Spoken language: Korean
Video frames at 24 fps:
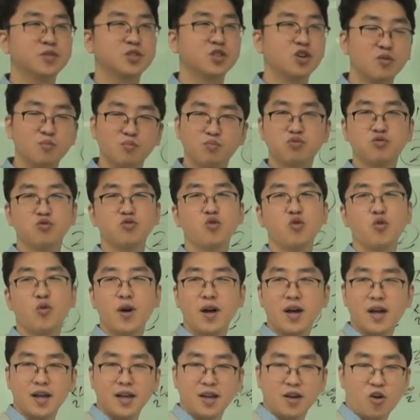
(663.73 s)
그런
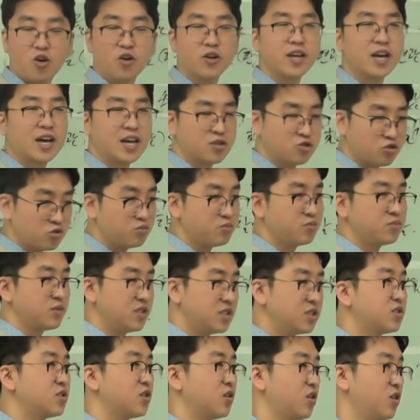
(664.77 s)
풍요와 거리가 좀
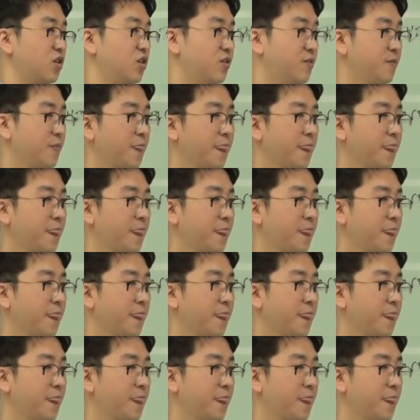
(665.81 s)
있어요.